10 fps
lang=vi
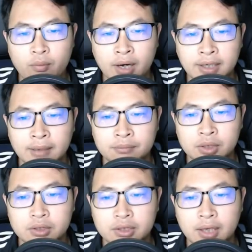làm
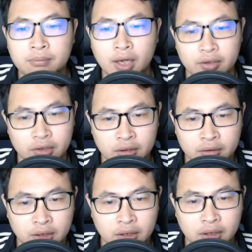từ kim thần tướng,
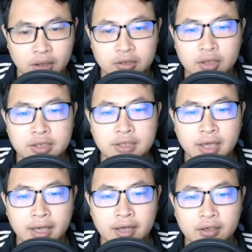hơn nữa trên
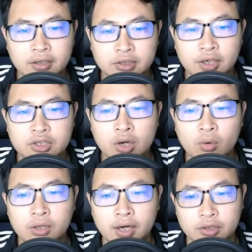danh nghĩa ở dưới trướng
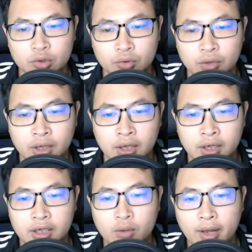của thần chủ.
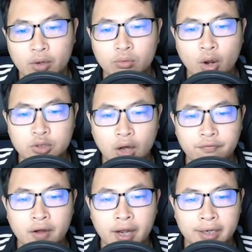Điều này cũng nói rõ
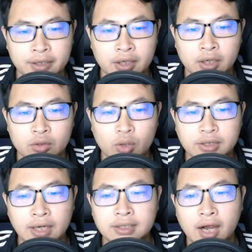Phương Hành tuy
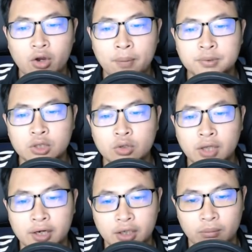sẵn sàng góp sức cho
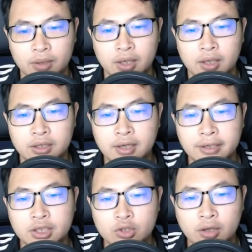thần tộc, nhưng lại
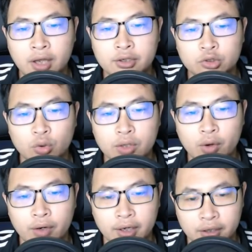chỉ do thần chủ điều
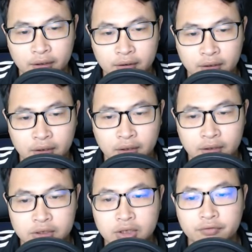khiển được,
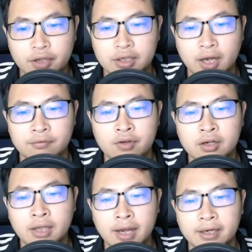trừ vị thần vương
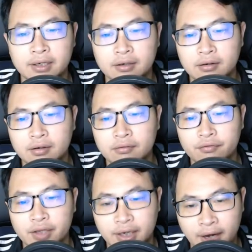tại
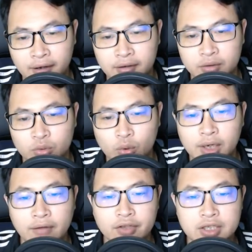vị khác tuy
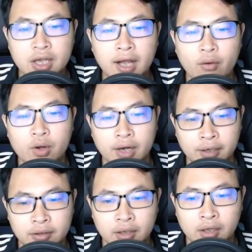là vị trí cao hơn
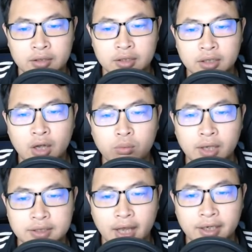hắn, nhưng không
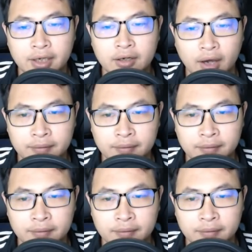thể sai khiến được hắn.